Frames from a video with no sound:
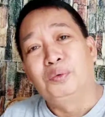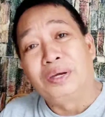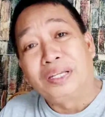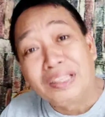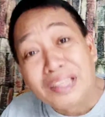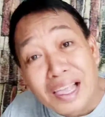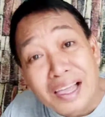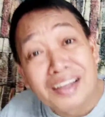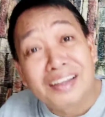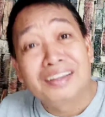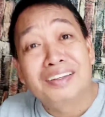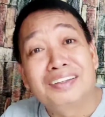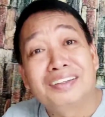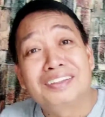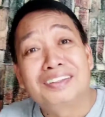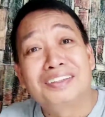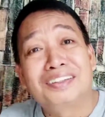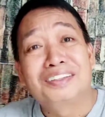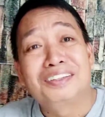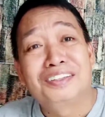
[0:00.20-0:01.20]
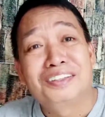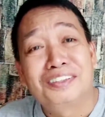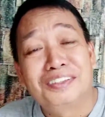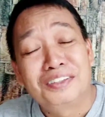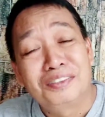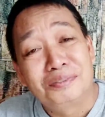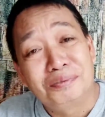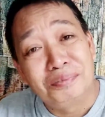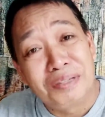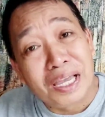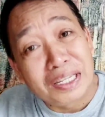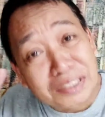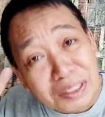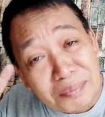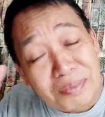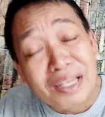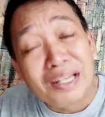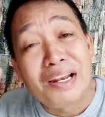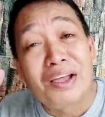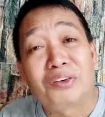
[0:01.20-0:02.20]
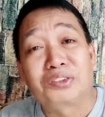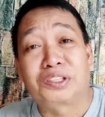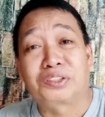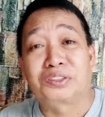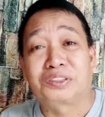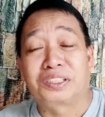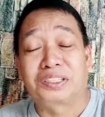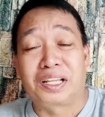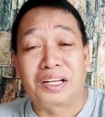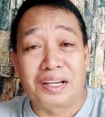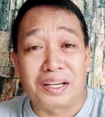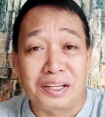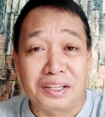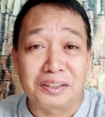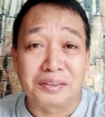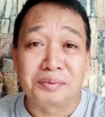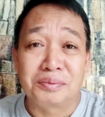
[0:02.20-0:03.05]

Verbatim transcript: Wait lang. May nasabihin lang ako sa'yo sandali.